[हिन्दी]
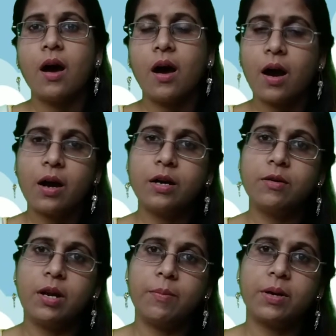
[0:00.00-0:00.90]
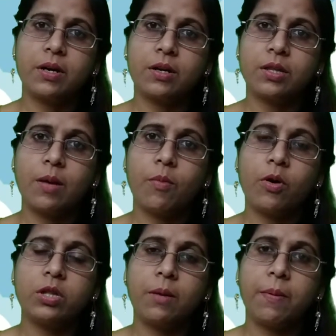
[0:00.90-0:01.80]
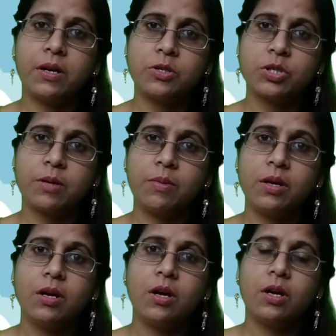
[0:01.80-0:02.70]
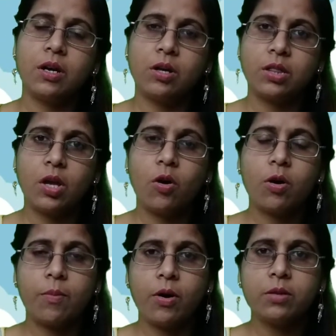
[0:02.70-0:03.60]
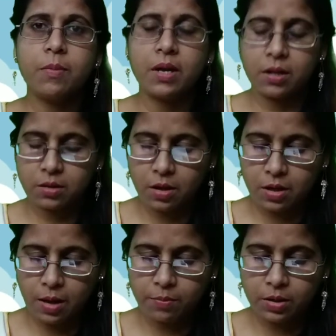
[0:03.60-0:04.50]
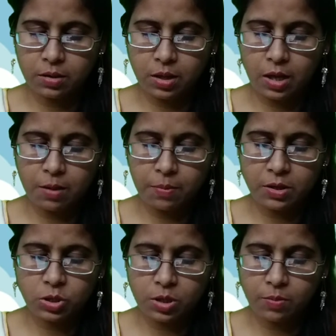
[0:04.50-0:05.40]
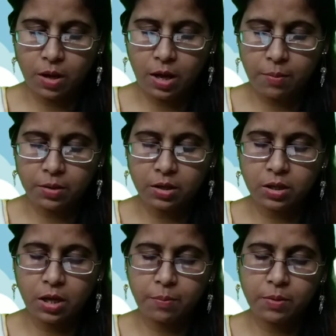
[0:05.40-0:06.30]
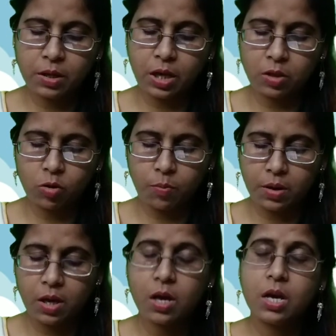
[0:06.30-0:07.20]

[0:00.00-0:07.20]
हार्ड लेबर करते हैं बहुत ही परिश्रमी रहते हैं और बहुत मेहनत का काम करते हैं परिश्रम का काम करते हैं अपने खेतों में